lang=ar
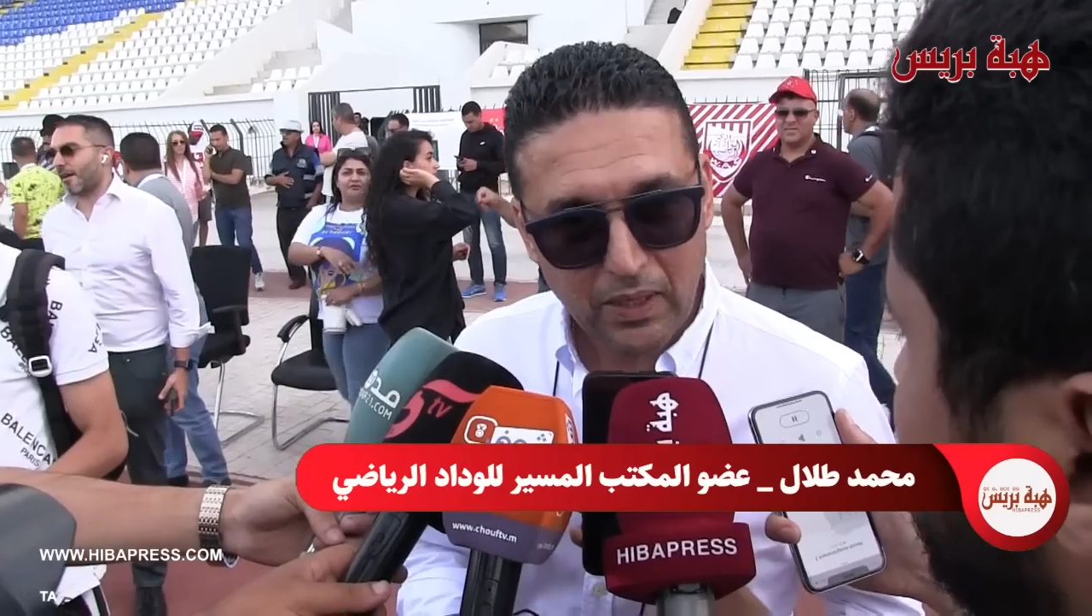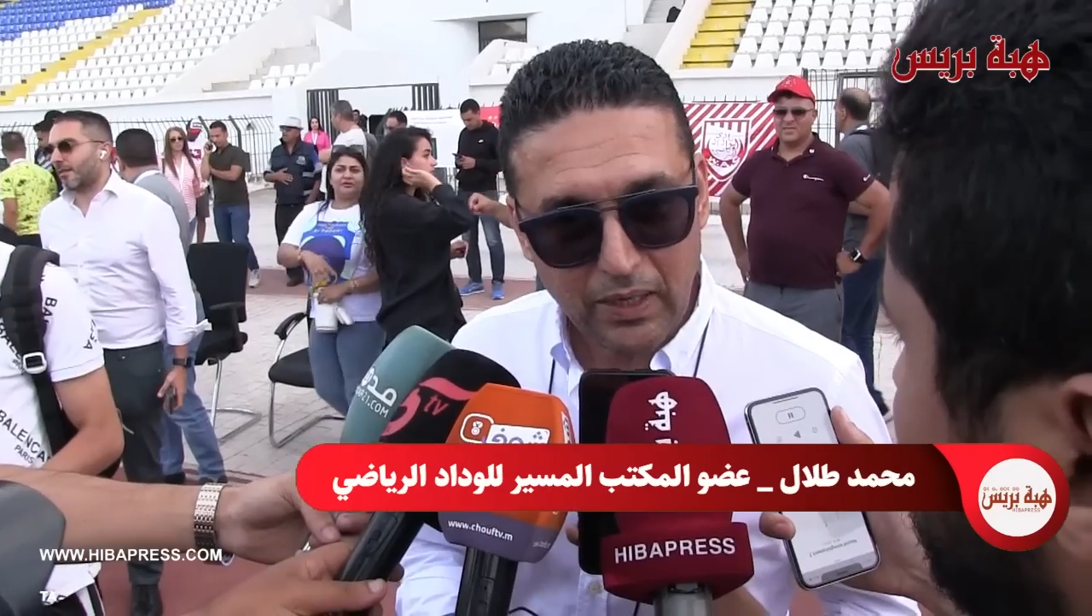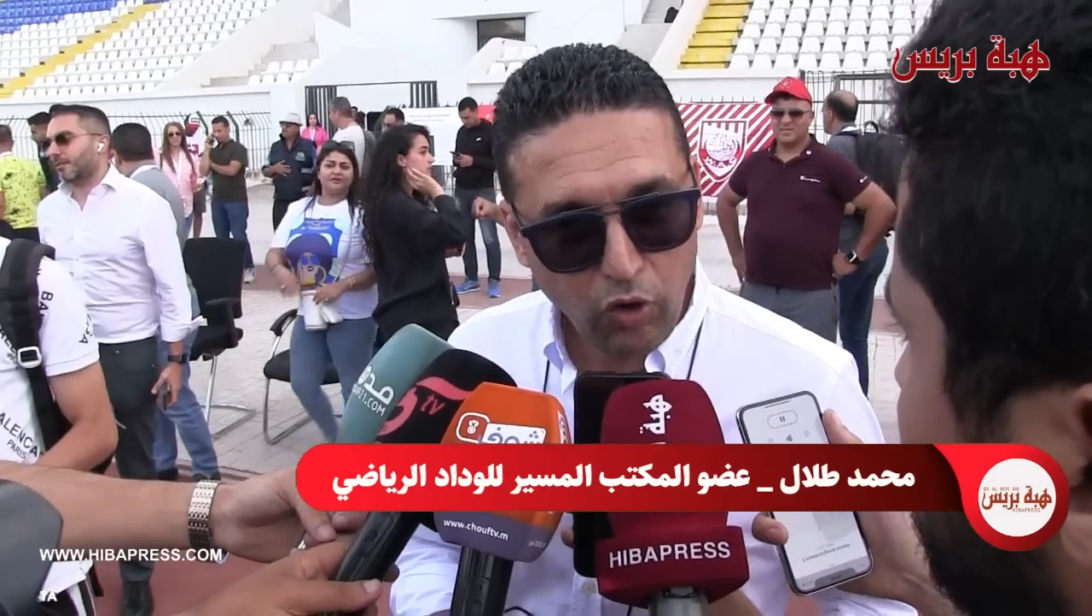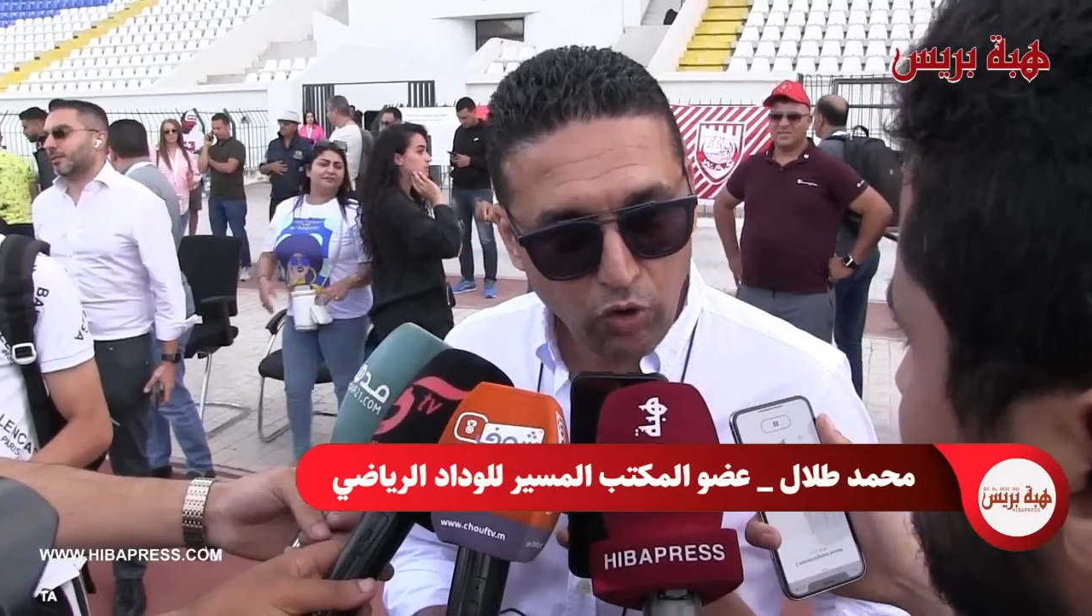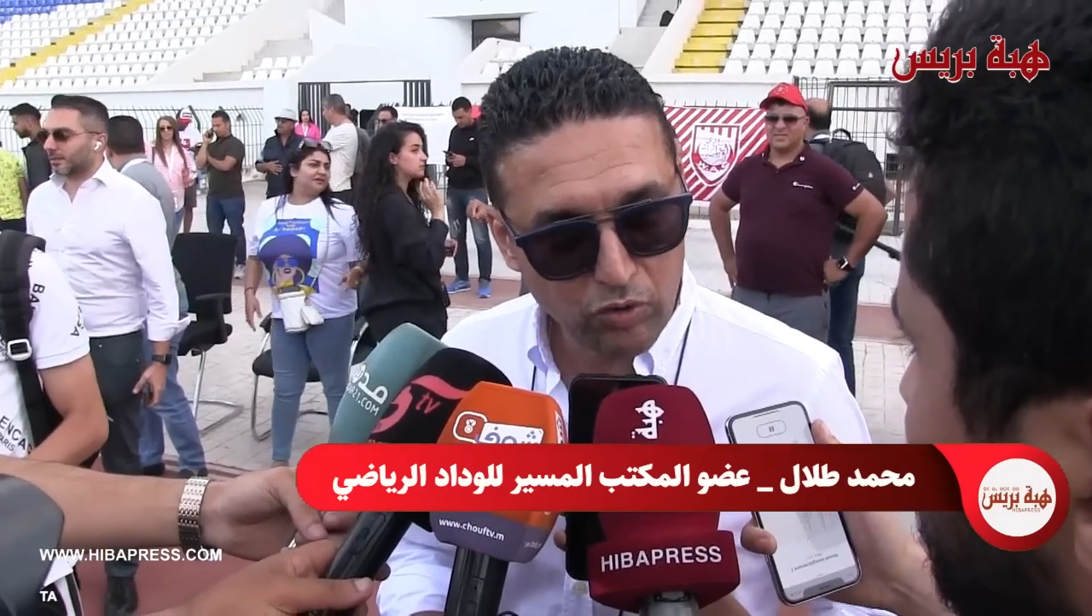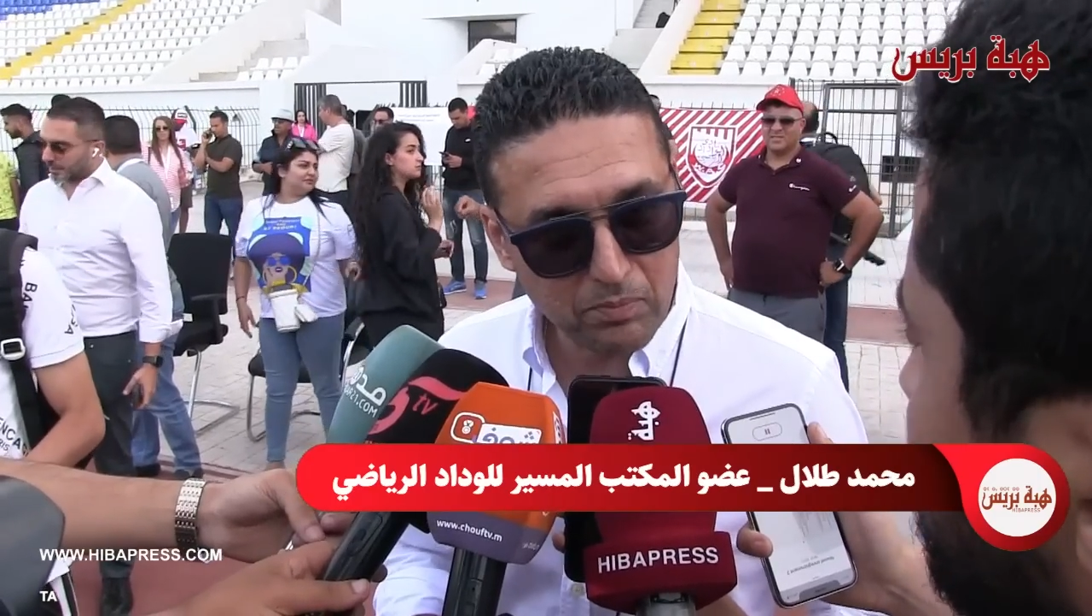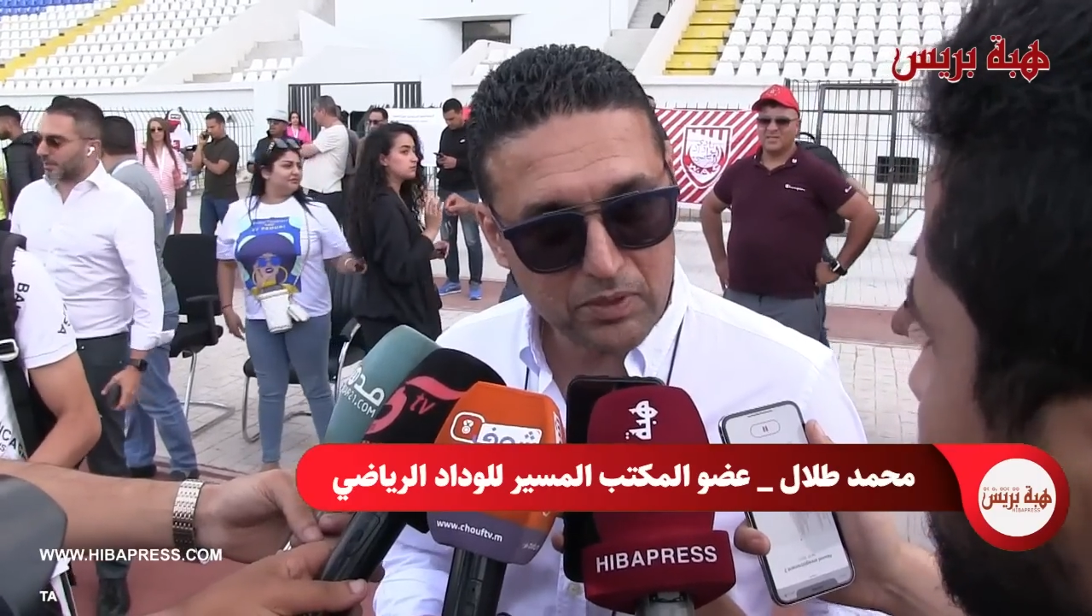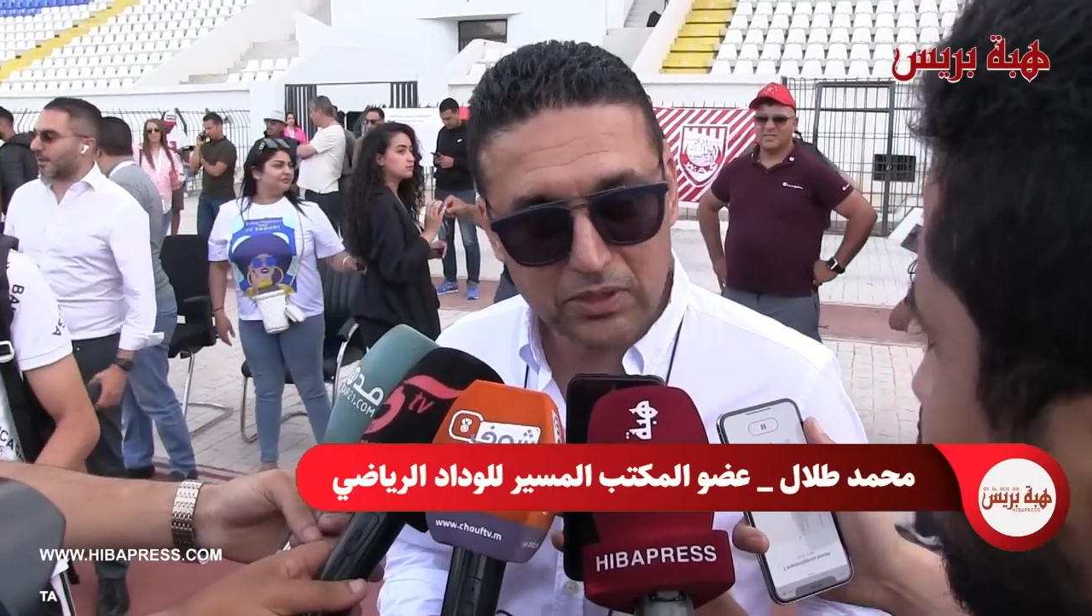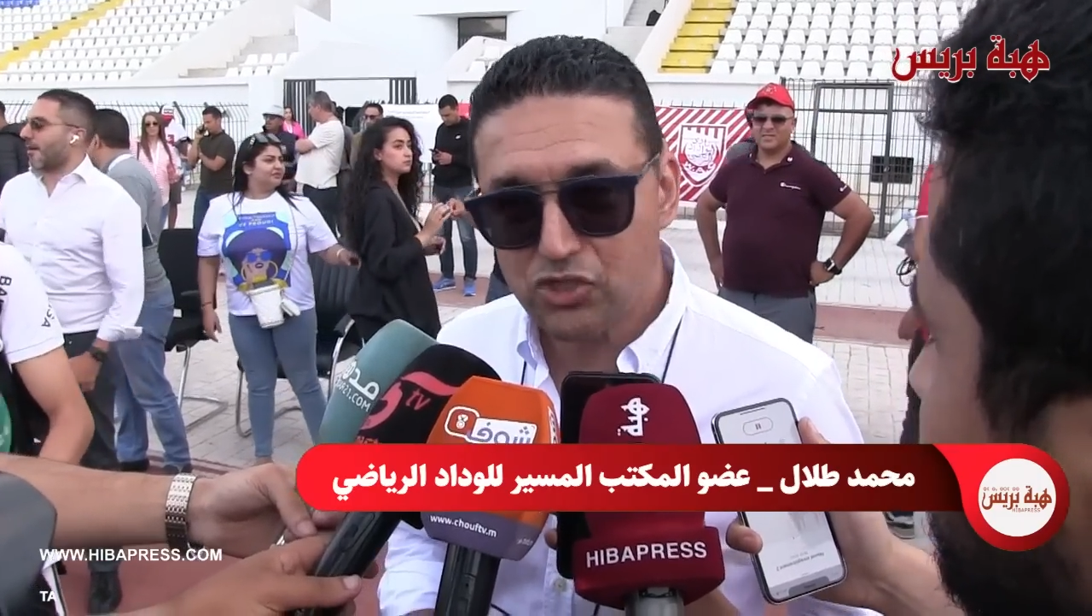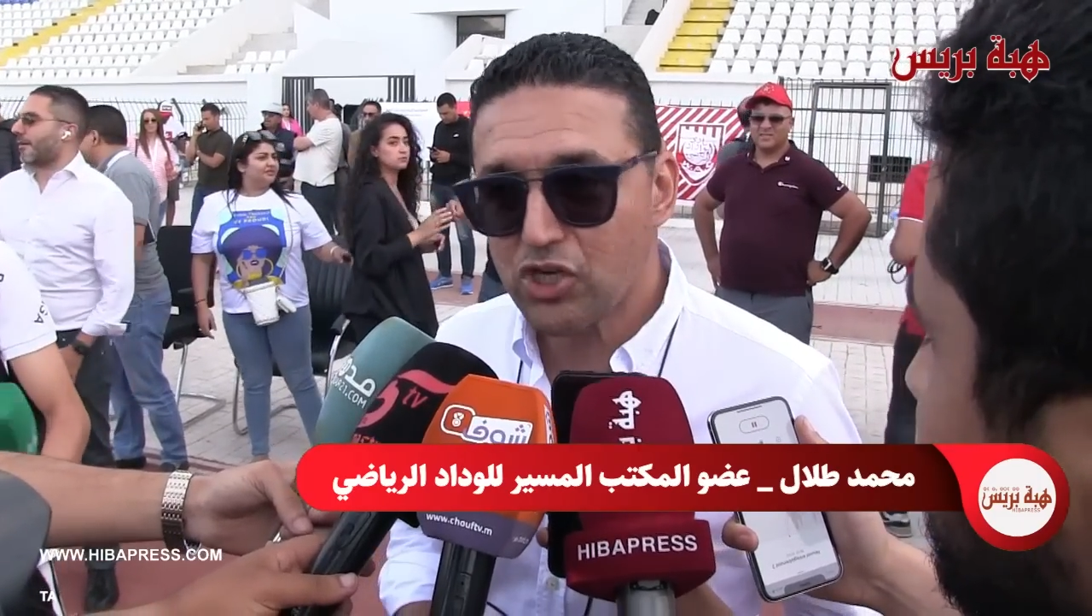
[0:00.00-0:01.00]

الحلم ديال